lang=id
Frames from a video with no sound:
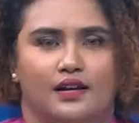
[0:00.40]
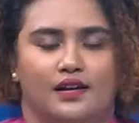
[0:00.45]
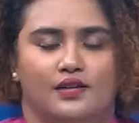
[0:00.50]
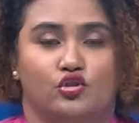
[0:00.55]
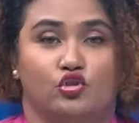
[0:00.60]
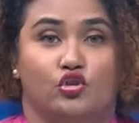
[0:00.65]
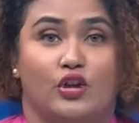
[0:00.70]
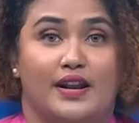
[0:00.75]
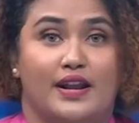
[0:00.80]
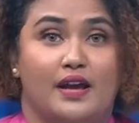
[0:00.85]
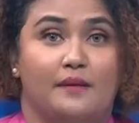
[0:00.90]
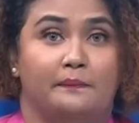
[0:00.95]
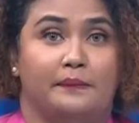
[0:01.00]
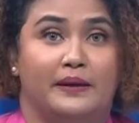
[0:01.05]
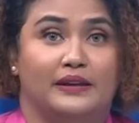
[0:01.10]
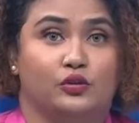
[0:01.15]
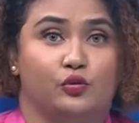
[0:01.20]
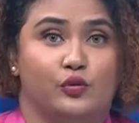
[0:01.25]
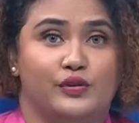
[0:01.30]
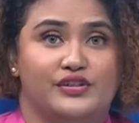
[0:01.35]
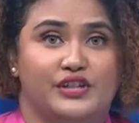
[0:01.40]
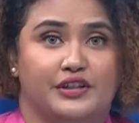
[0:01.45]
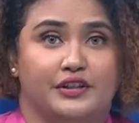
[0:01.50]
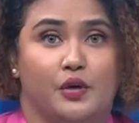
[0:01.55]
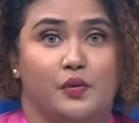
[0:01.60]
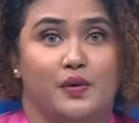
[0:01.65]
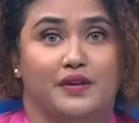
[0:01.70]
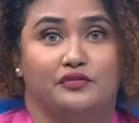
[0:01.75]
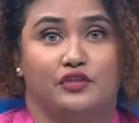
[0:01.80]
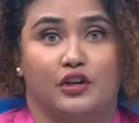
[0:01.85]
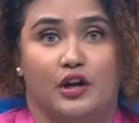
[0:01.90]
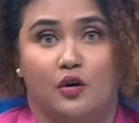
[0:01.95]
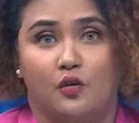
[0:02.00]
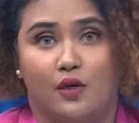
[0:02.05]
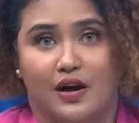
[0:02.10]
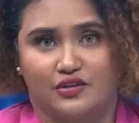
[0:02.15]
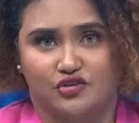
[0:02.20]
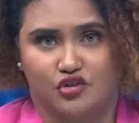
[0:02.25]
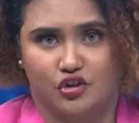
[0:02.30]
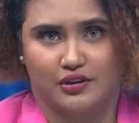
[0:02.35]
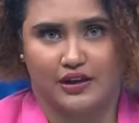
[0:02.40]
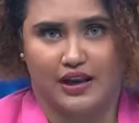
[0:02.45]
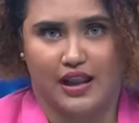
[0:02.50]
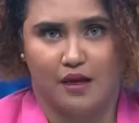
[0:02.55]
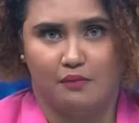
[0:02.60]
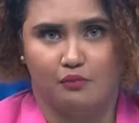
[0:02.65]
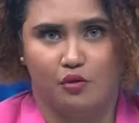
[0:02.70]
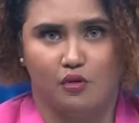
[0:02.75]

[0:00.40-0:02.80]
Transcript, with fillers: Saudara empat wisatawan tewas setelah